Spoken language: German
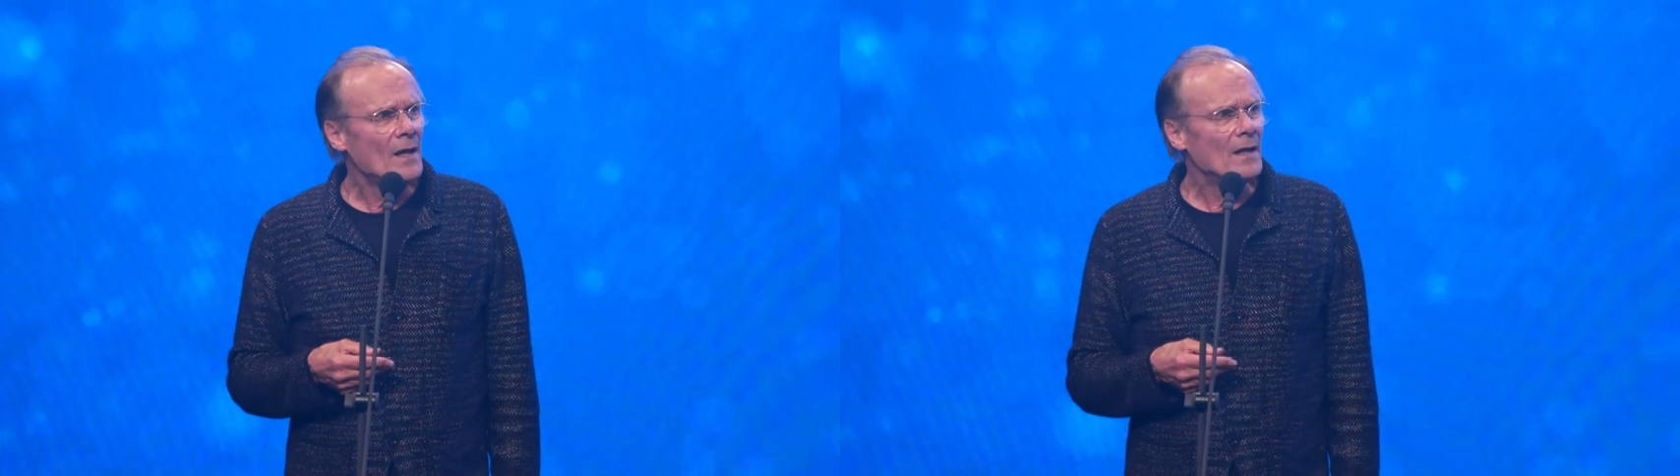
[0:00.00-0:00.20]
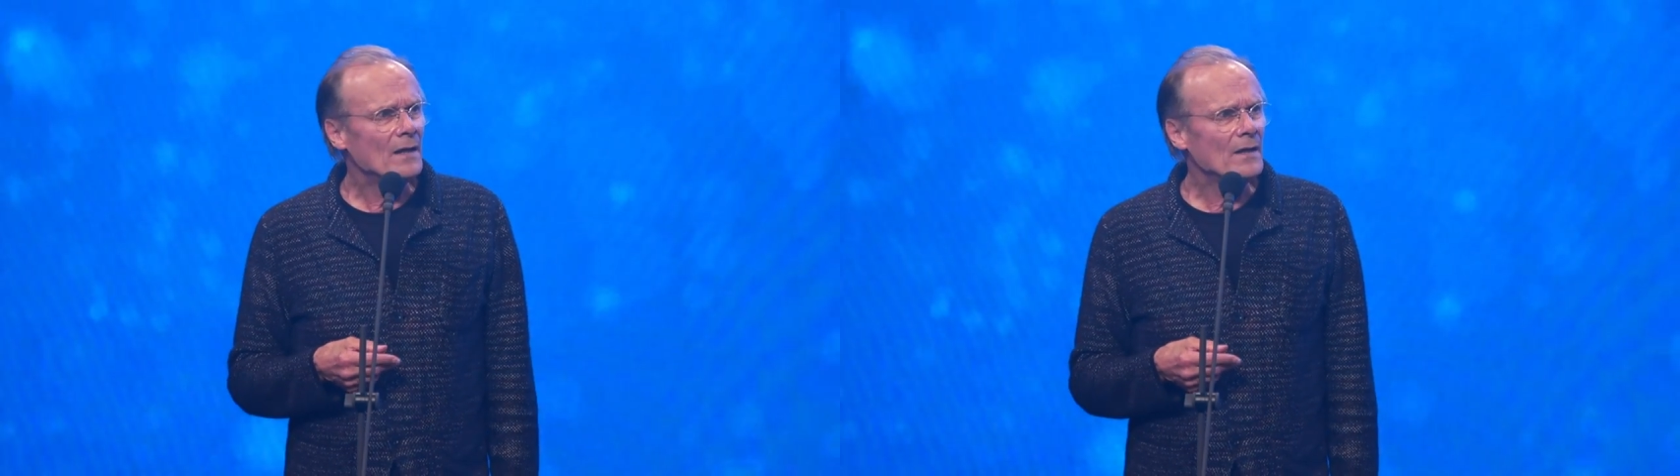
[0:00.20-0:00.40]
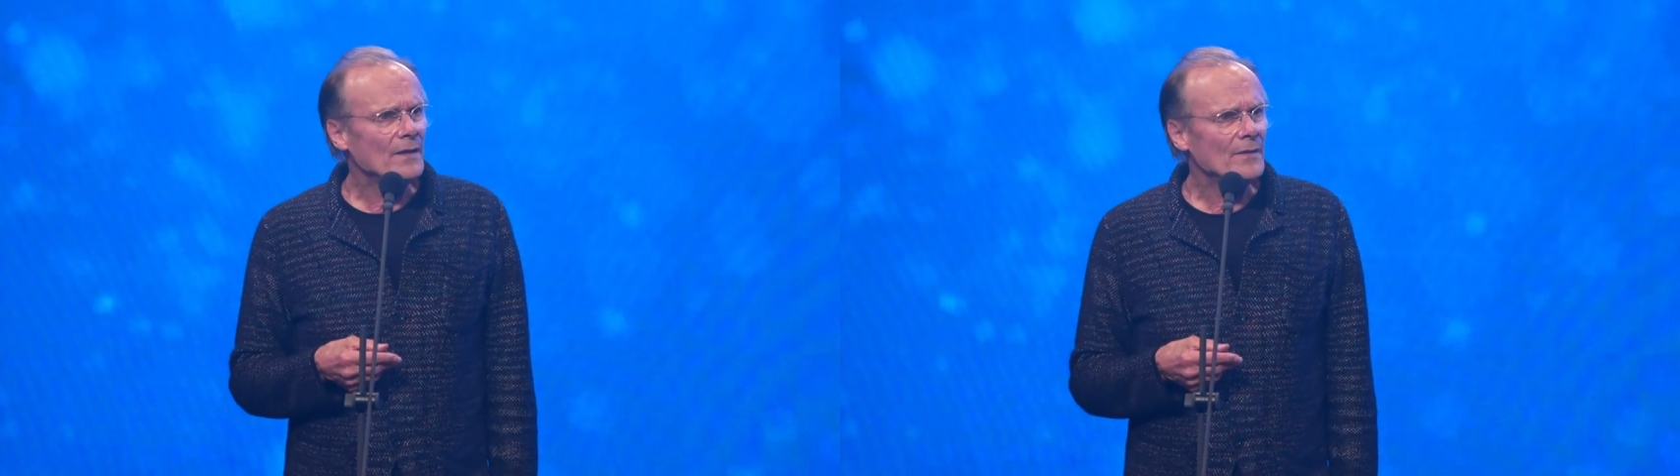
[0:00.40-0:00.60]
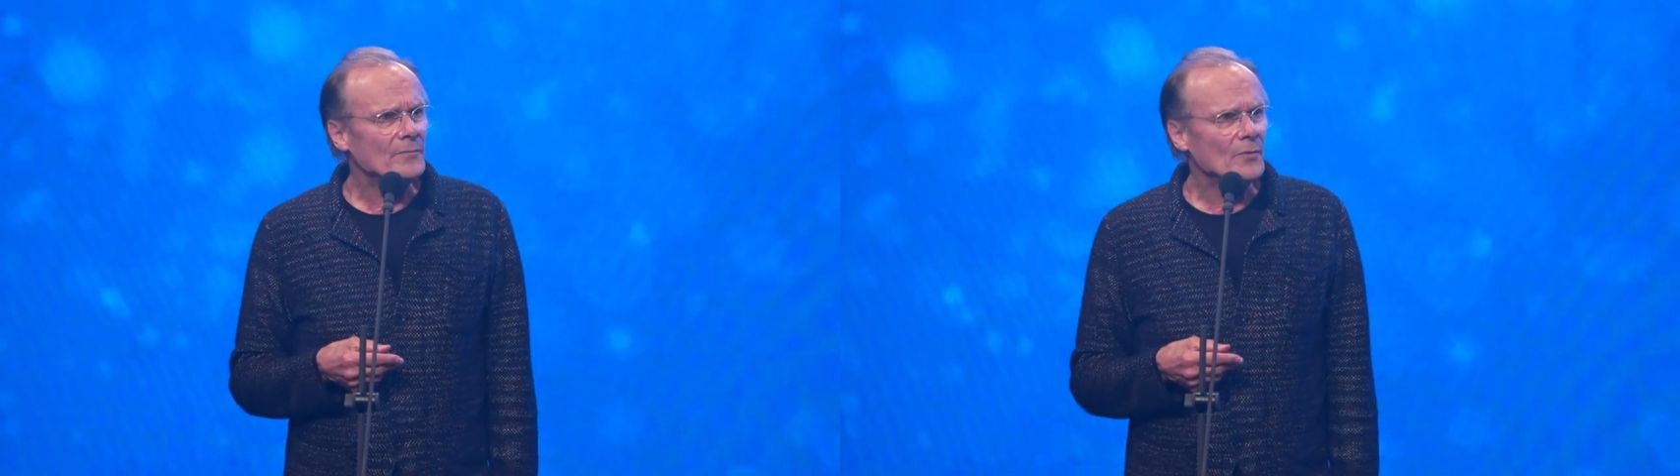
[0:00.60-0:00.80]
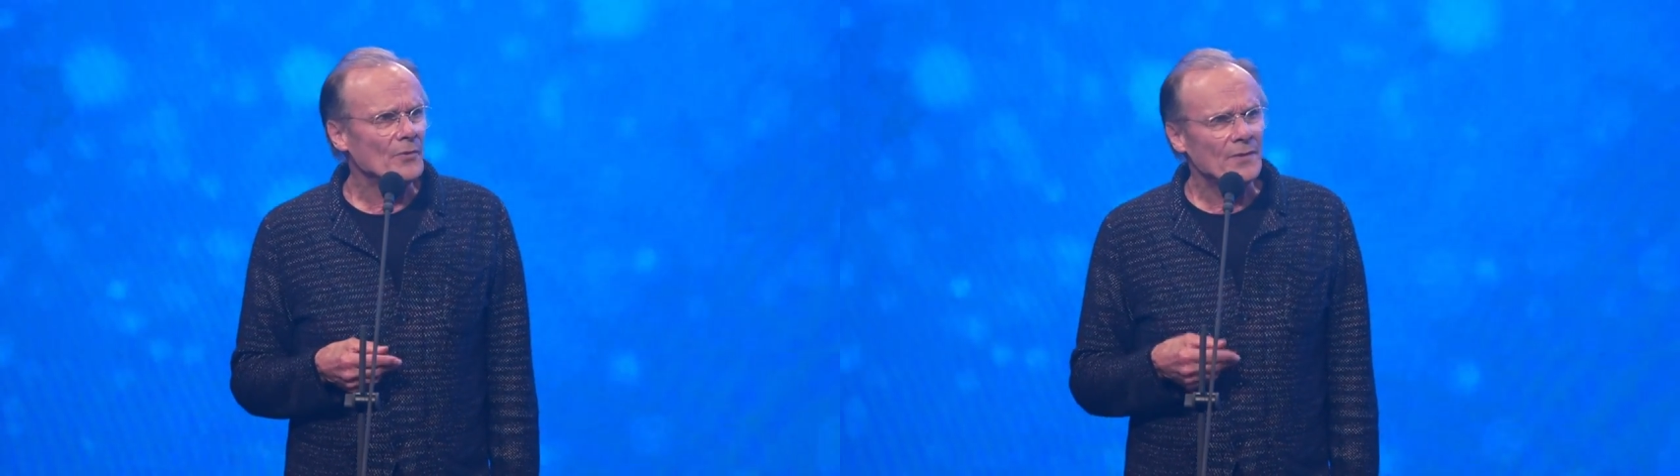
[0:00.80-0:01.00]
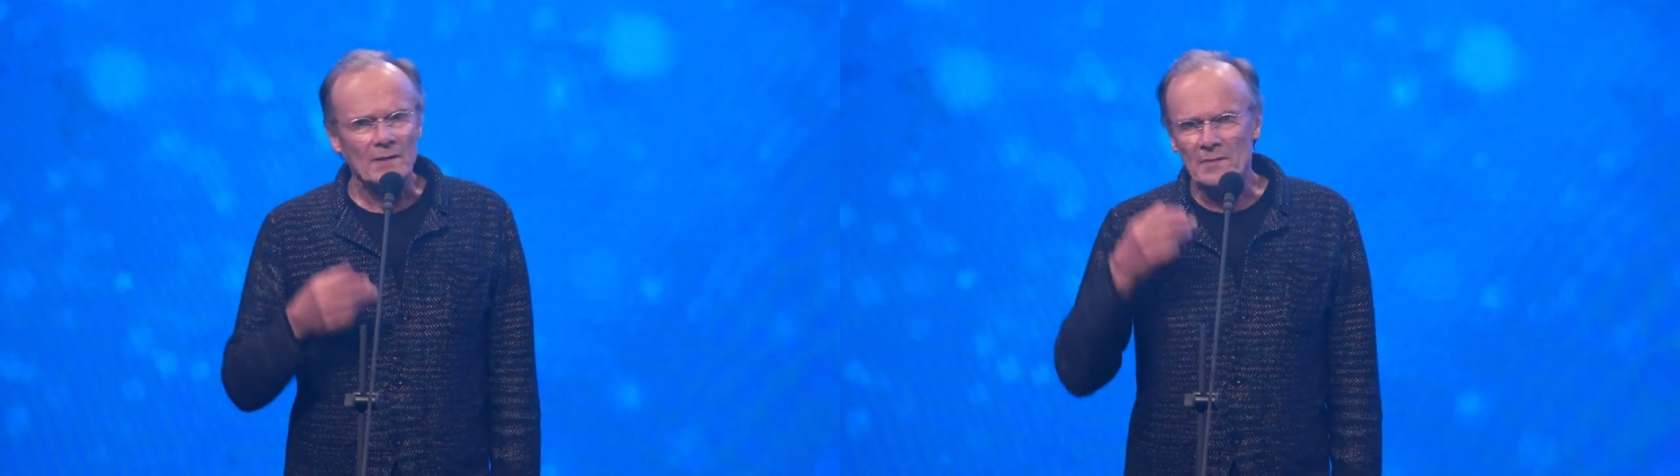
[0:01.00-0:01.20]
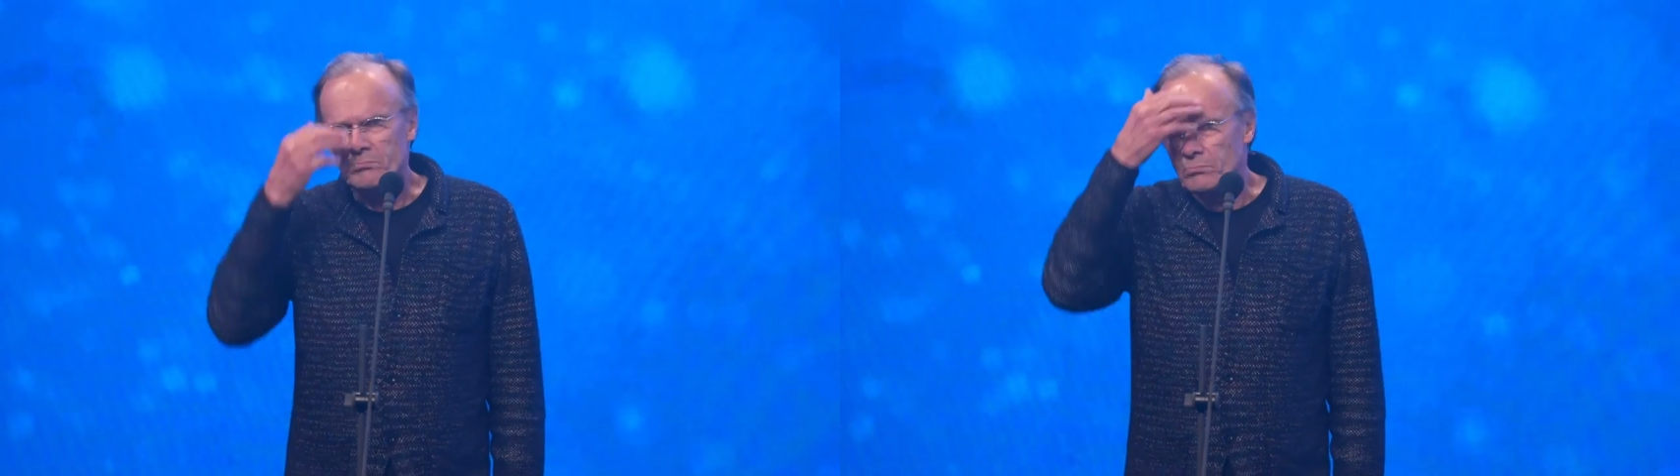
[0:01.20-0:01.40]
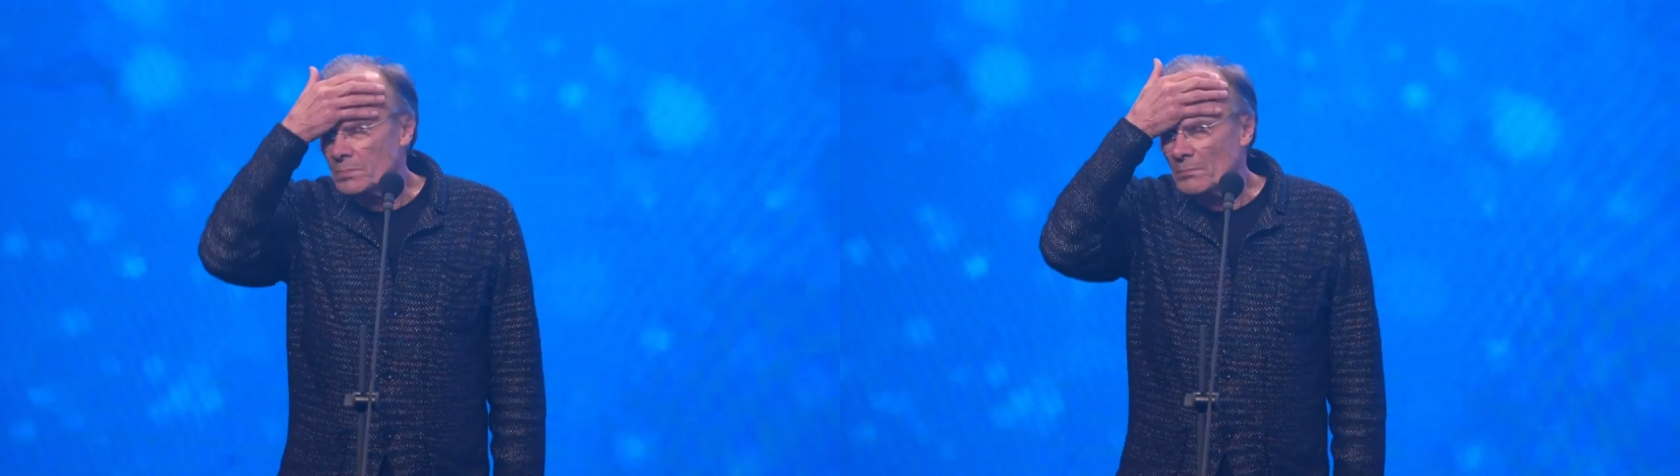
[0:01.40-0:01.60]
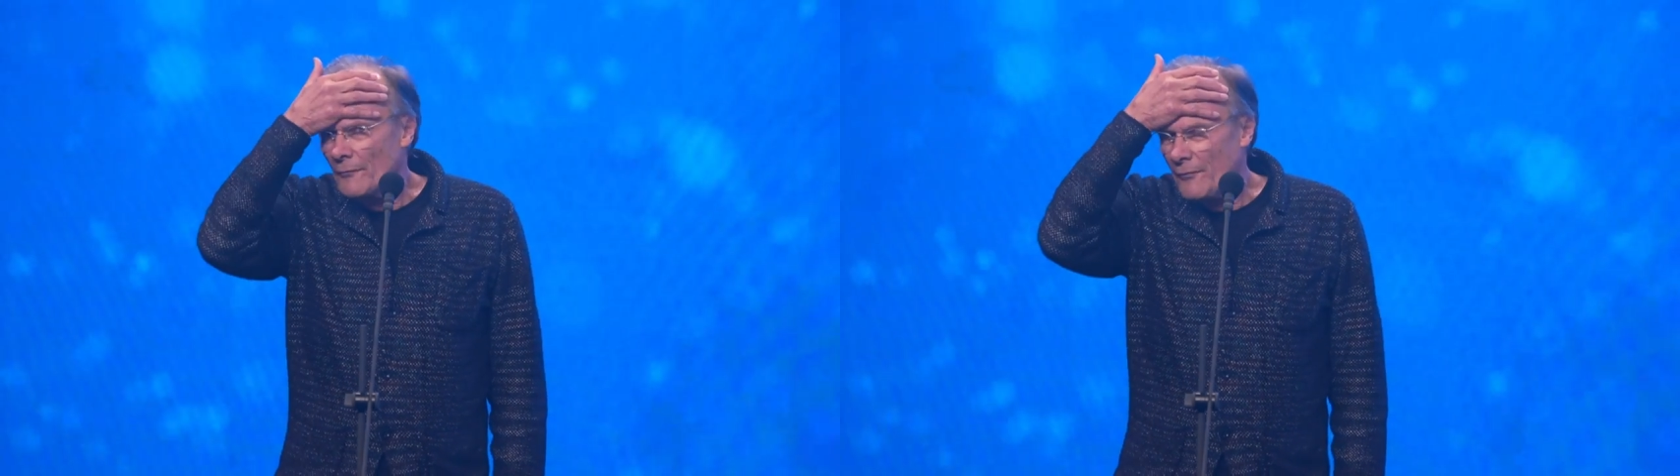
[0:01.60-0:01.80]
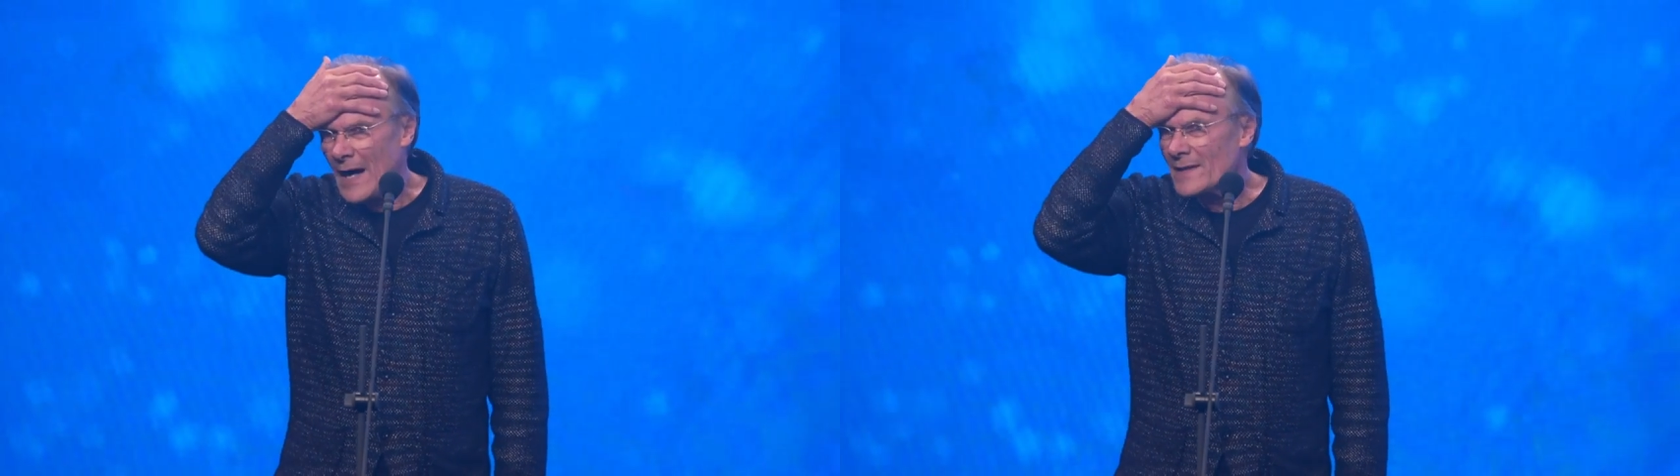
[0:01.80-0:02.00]
Äh, und ich,
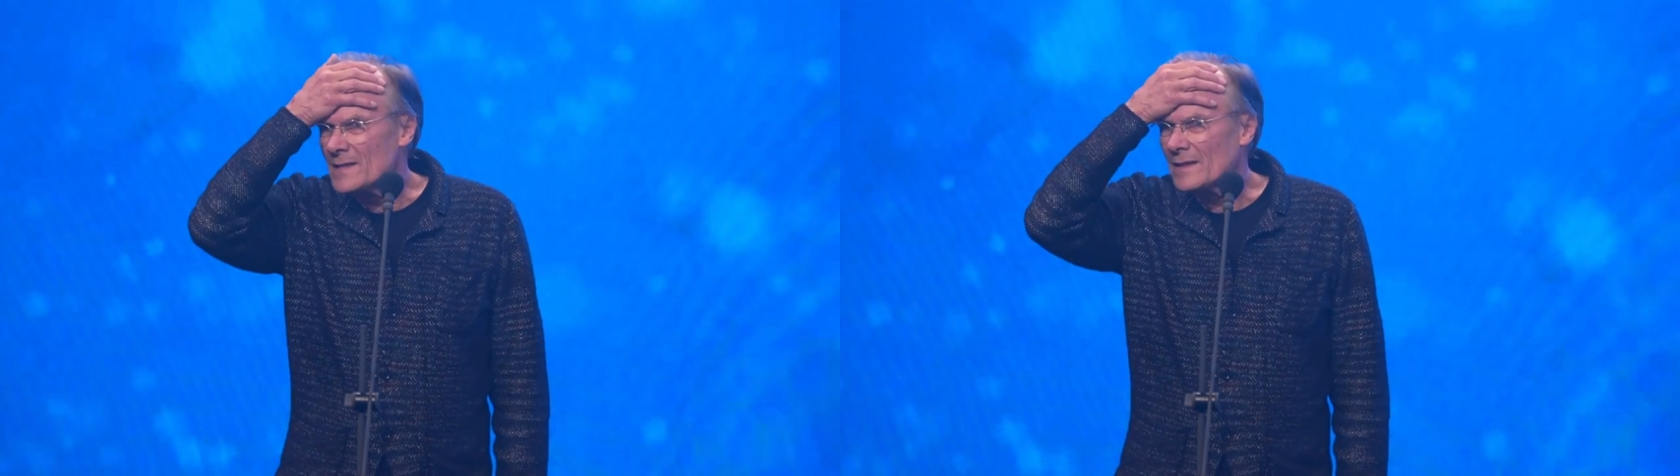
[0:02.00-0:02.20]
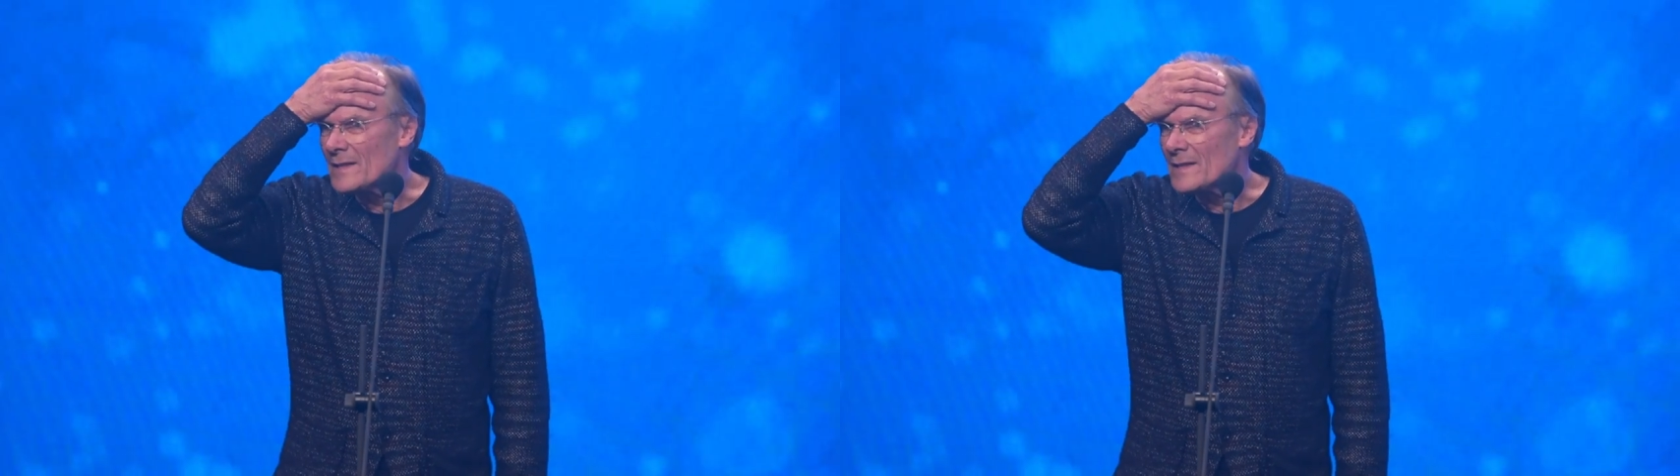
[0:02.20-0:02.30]
man fragt sich,